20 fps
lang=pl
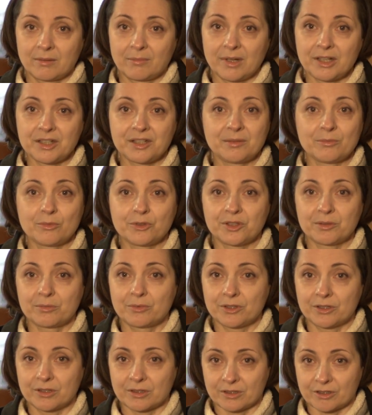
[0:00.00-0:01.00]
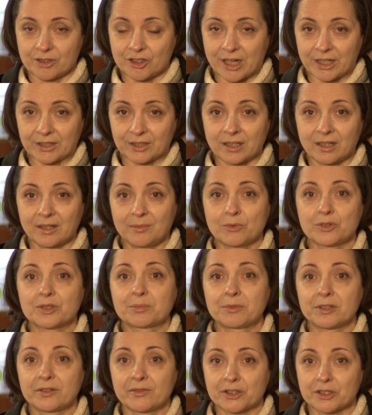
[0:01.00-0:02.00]
Maś nie może być rzadka, bo
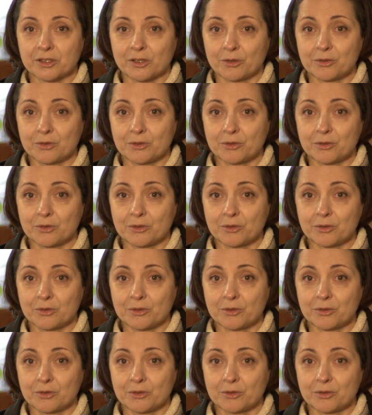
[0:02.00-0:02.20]
spływa z